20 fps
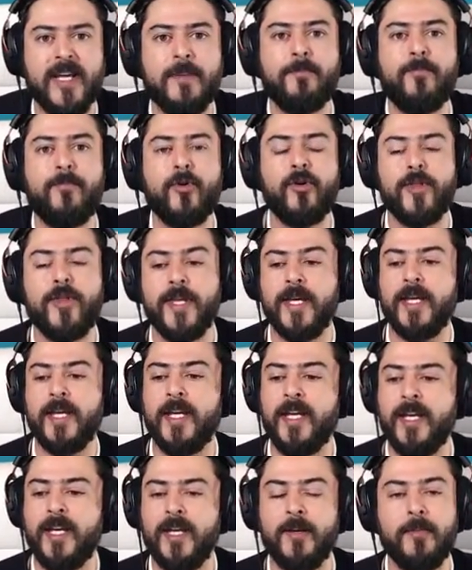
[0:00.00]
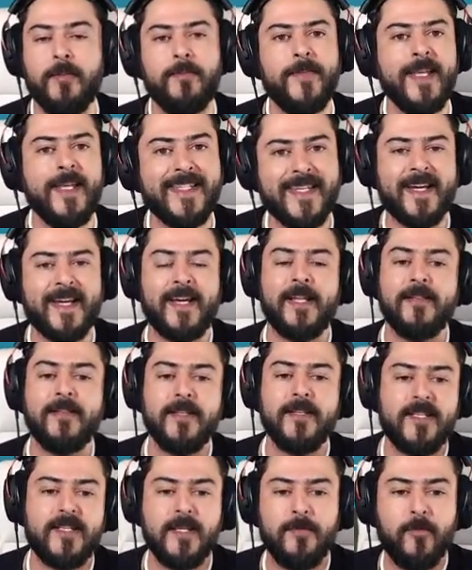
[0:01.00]
tiempo de, ese
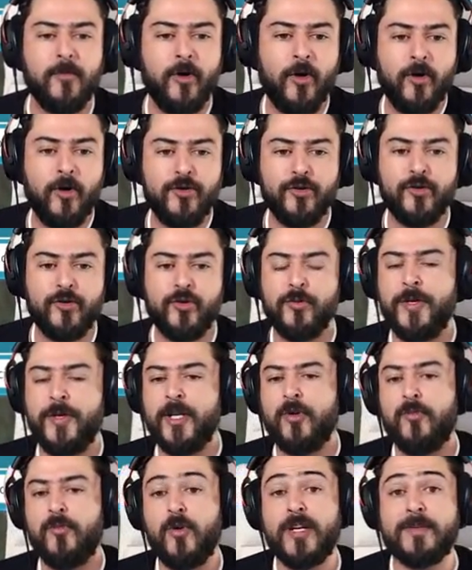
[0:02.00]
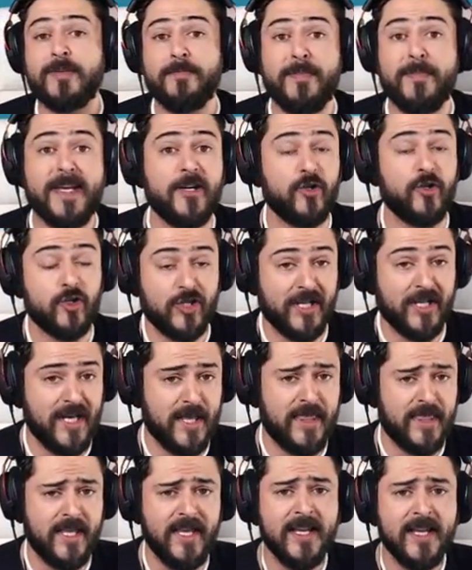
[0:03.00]
grandísimo youtuber como es Menos
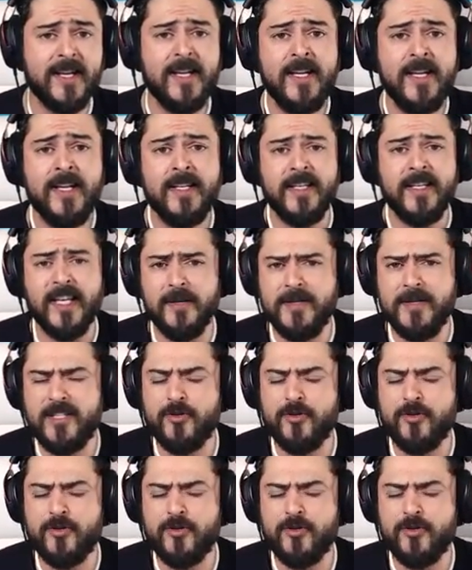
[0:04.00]
13 Y